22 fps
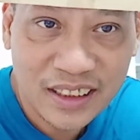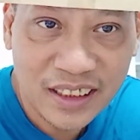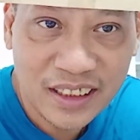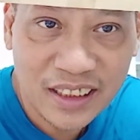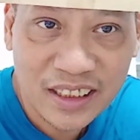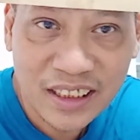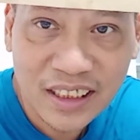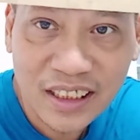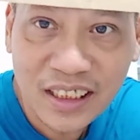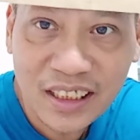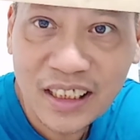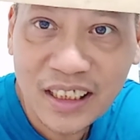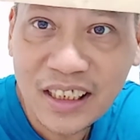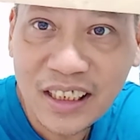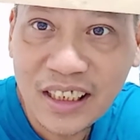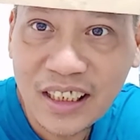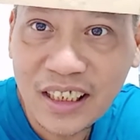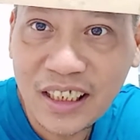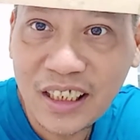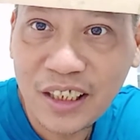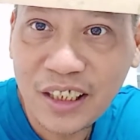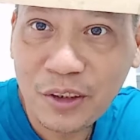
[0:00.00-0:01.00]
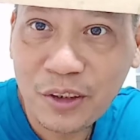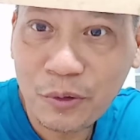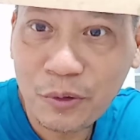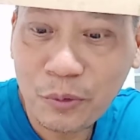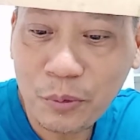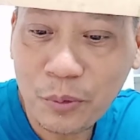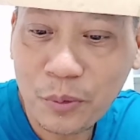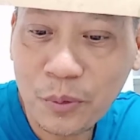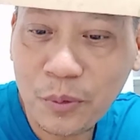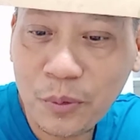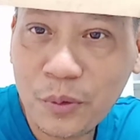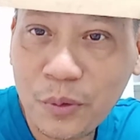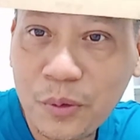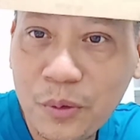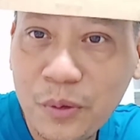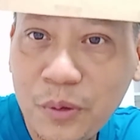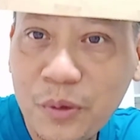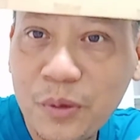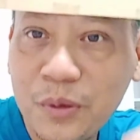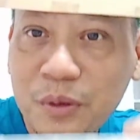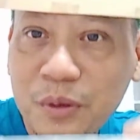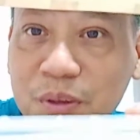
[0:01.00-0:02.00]
Wow.
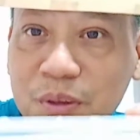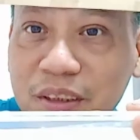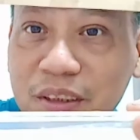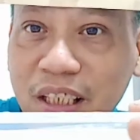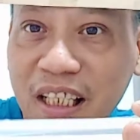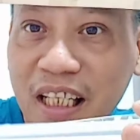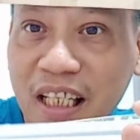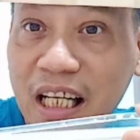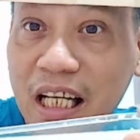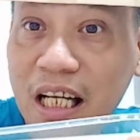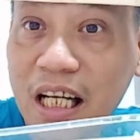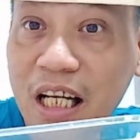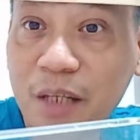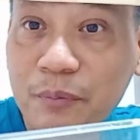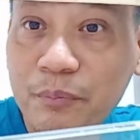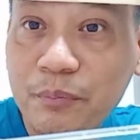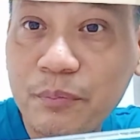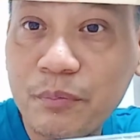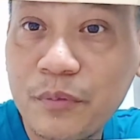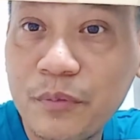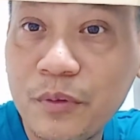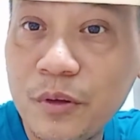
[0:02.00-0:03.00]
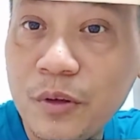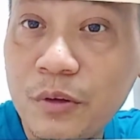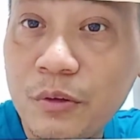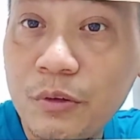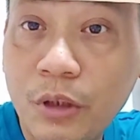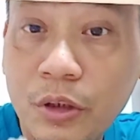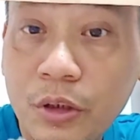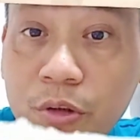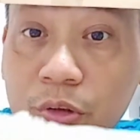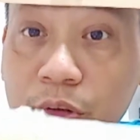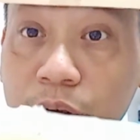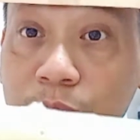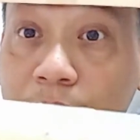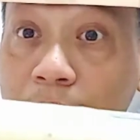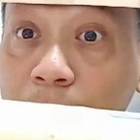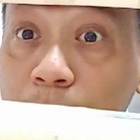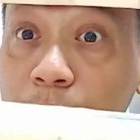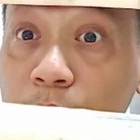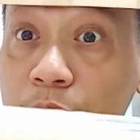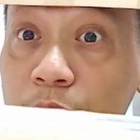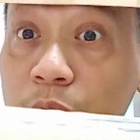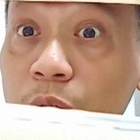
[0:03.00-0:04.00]
Wow. Ay,
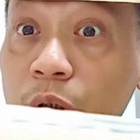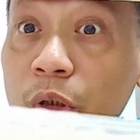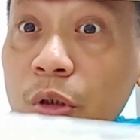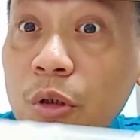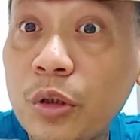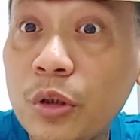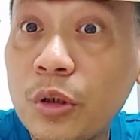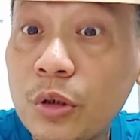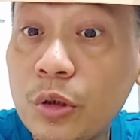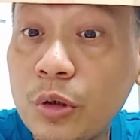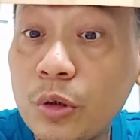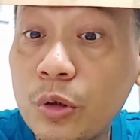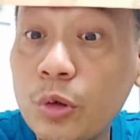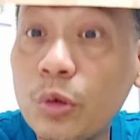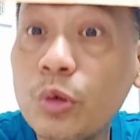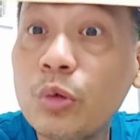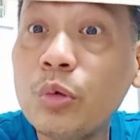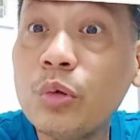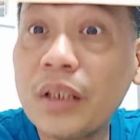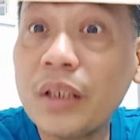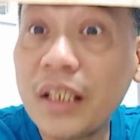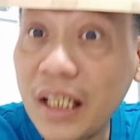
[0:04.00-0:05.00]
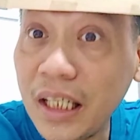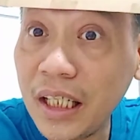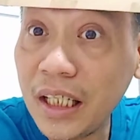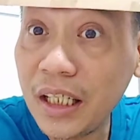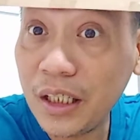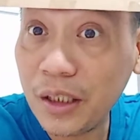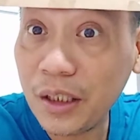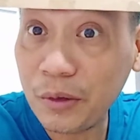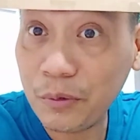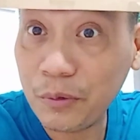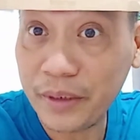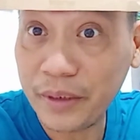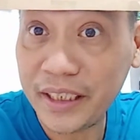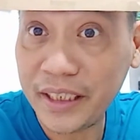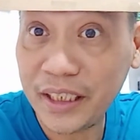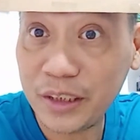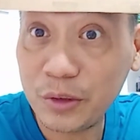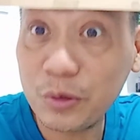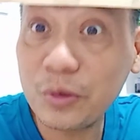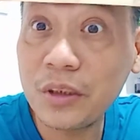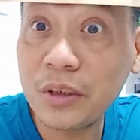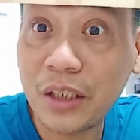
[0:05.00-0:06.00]
tumapon. Lugaw.
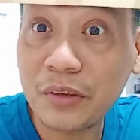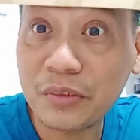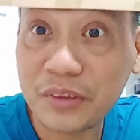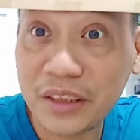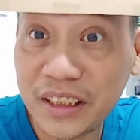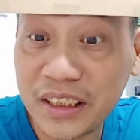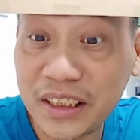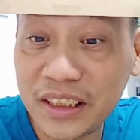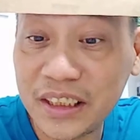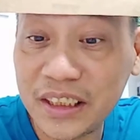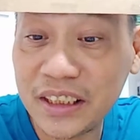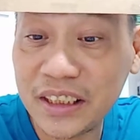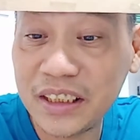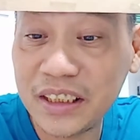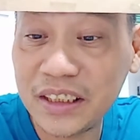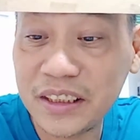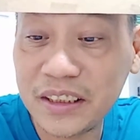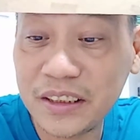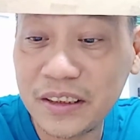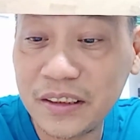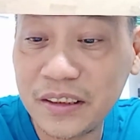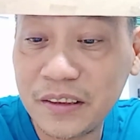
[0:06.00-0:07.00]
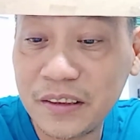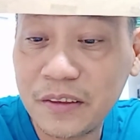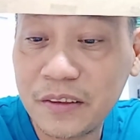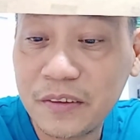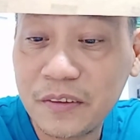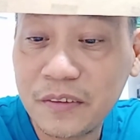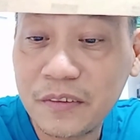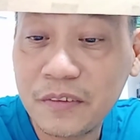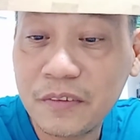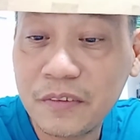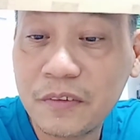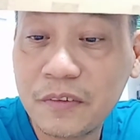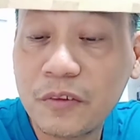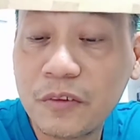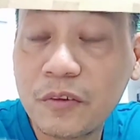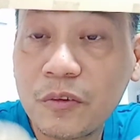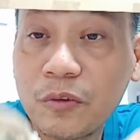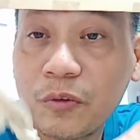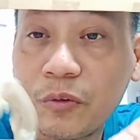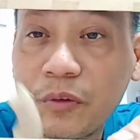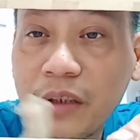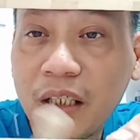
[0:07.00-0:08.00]
Ayan, lugaw ko yun. Eh.
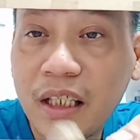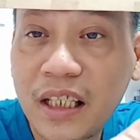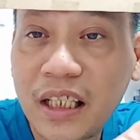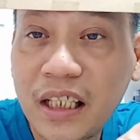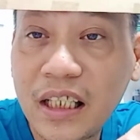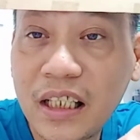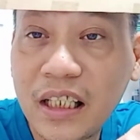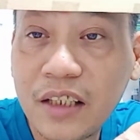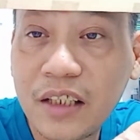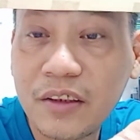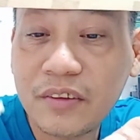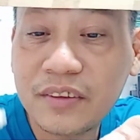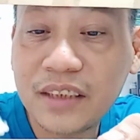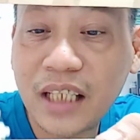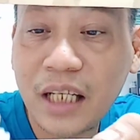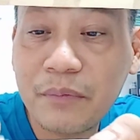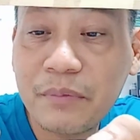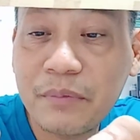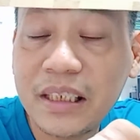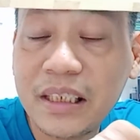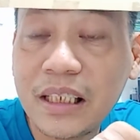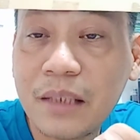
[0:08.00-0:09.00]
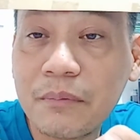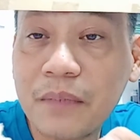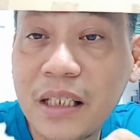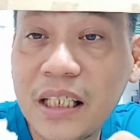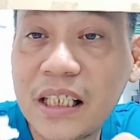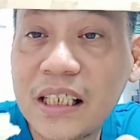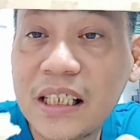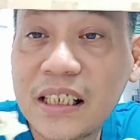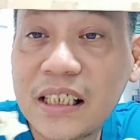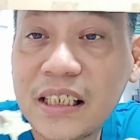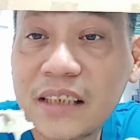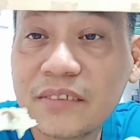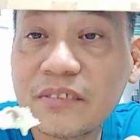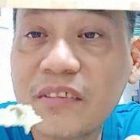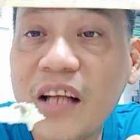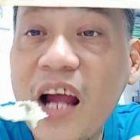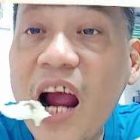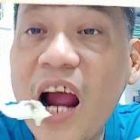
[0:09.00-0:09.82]
Wow, dami laman.